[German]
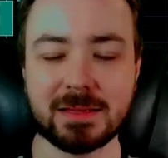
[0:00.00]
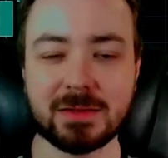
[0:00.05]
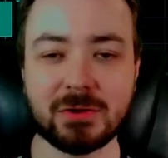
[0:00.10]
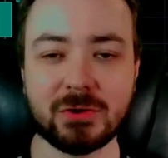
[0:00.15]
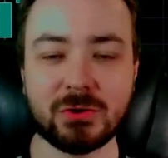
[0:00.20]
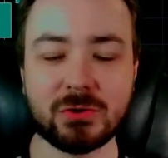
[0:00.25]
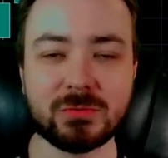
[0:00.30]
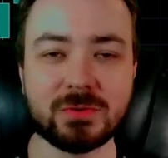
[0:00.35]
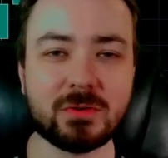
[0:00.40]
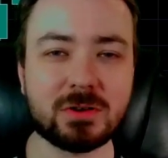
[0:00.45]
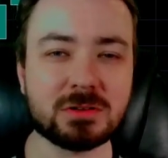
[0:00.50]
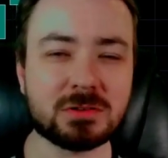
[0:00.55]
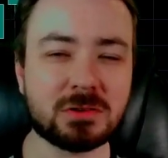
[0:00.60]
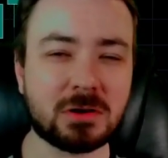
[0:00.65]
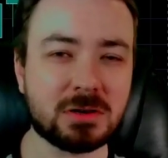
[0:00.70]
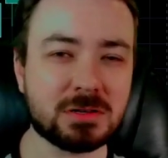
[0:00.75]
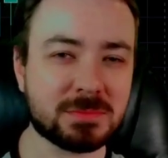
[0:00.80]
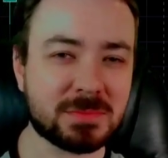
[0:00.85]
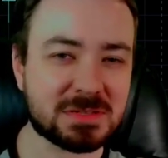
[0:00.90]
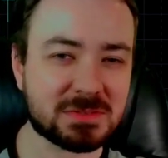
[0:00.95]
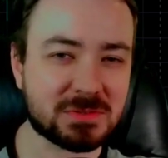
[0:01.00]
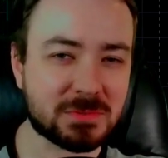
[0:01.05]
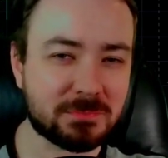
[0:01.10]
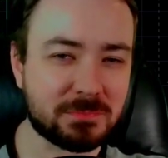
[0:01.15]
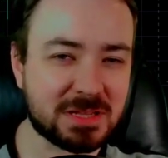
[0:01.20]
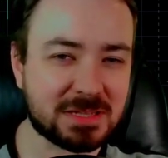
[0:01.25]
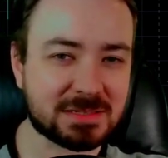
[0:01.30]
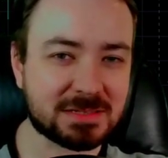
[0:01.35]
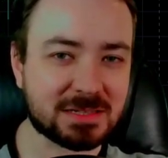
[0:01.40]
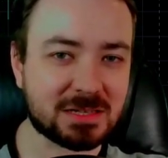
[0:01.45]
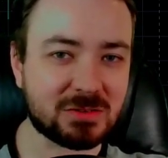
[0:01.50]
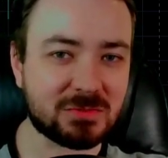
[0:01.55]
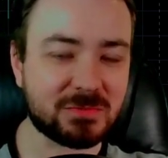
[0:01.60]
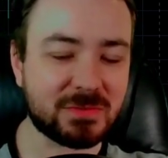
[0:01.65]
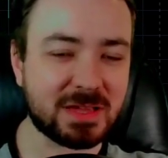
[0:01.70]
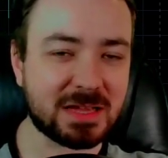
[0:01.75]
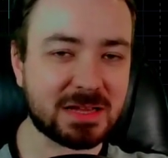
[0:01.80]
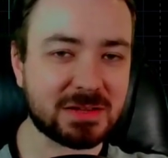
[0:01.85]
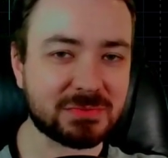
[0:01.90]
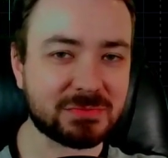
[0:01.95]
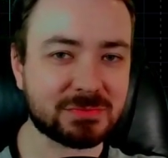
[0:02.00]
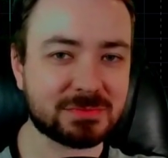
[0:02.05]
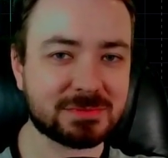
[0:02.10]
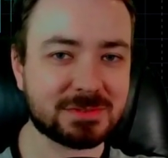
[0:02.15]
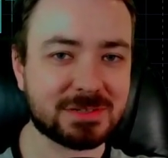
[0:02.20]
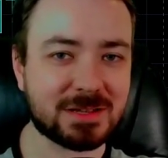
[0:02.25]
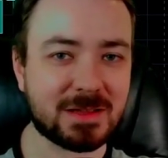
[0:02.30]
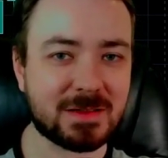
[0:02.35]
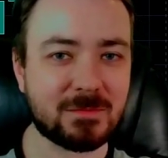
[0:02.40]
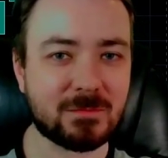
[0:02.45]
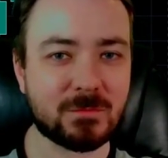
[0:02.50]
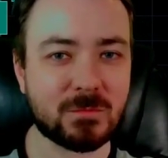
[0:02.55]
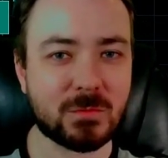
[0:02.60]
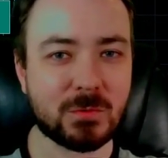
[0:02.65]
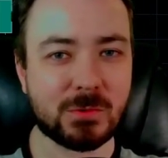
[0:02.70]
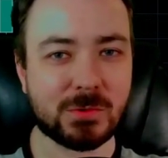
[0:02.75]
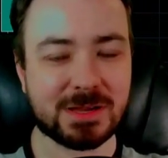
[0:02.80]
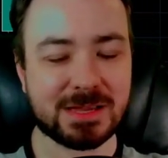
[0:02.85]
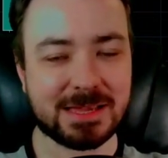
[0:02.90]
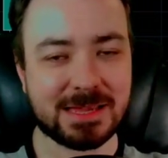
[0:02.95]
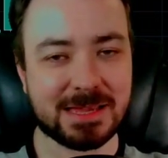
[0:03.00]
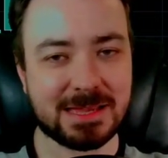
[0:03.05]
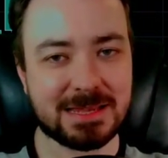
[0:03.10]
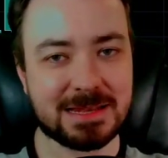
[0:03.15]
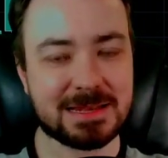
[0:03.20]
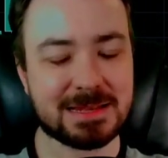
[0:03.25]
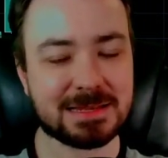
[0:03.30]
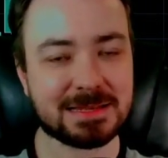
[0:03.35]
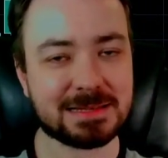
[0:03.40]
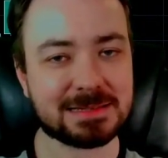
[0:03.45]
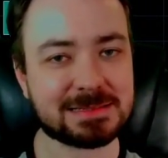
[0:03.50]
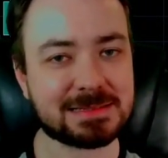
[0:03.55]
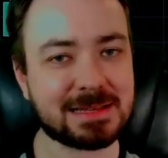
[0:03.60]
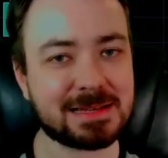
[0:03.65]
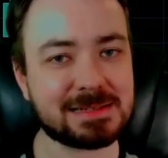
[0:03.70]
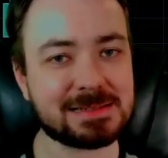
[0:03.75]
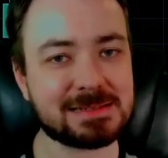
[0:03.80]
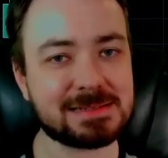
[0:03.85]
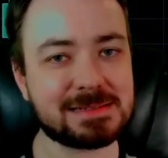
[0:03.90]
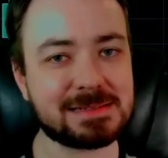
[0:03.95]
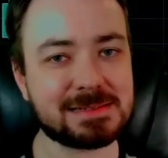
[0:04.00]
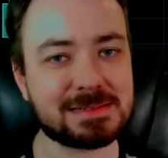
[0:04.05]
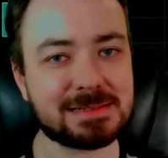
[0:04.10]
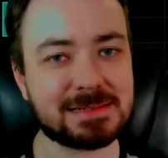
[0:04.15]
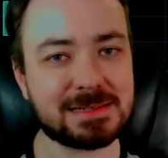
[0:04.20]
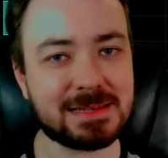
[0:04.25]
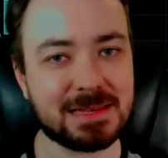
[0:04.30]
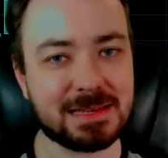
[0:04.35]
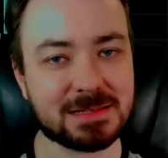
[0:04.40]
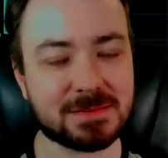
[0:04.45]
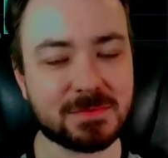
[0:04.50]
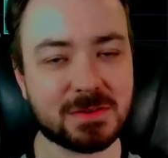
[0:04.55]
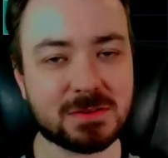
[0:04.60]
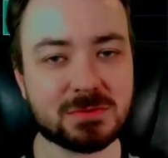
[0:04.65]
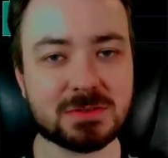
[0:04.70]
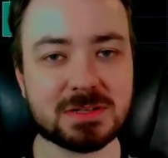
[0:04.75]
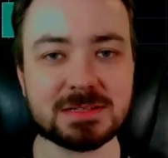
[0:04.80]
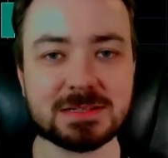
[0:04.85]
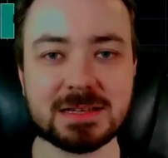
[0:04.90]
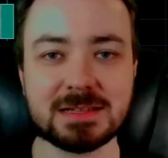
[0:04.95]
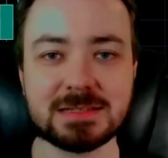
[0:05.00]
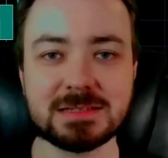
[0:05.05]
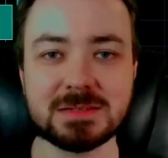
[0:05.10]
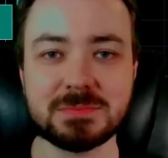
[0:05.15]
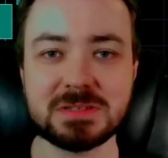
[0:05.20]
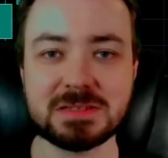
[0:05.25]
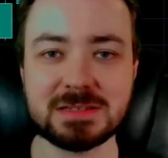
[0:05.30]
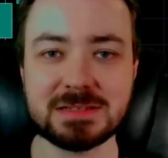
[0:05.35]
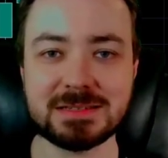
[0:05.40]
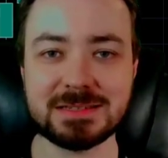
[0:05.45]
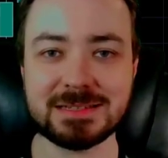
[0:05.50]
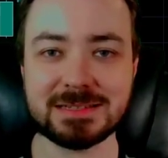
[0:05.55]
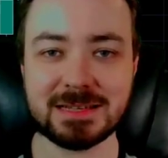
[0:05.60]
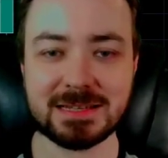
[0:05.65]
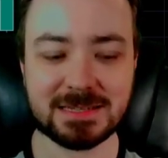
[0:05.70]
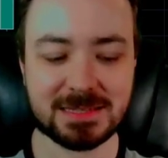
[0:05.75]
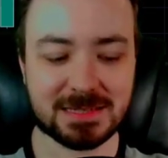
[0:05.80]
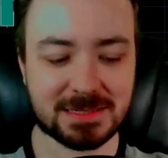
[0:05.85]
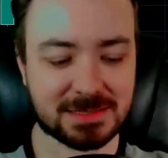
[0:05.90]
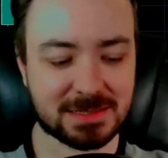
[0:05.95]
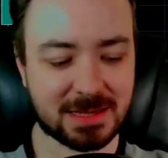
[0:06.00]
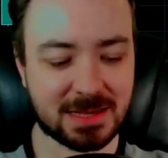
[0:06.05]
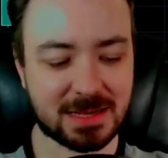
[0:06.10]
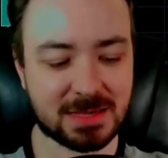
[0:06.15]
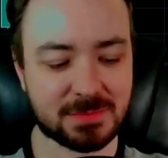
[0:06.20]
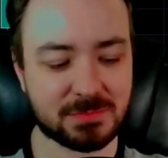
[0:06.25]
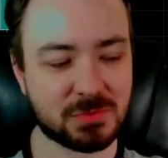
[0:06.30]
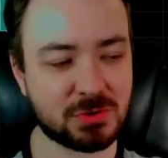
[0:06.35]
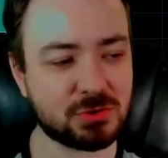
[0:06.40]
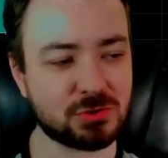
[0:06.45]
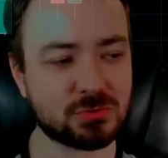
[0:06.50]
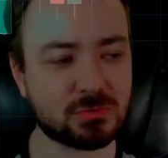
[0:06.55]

Und wir wollen heute mal so einen Blick drauf werfen, wohin das Ganze geht. Wenn du das Ganze ein bisschen detaillierter haben möchtest